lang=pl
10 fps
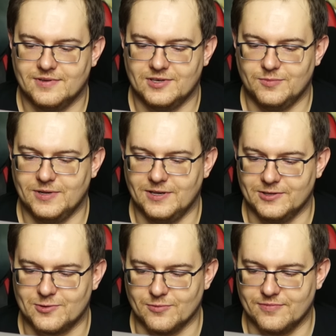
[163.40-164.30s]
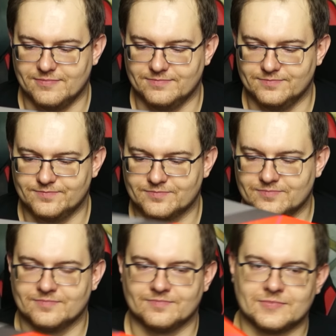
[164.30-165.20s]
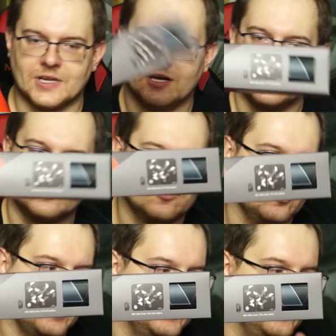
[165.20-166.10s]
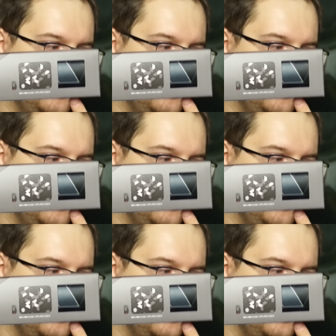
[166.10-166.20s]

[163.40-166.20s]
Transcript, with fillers: Nie mililitrów. Tu mamy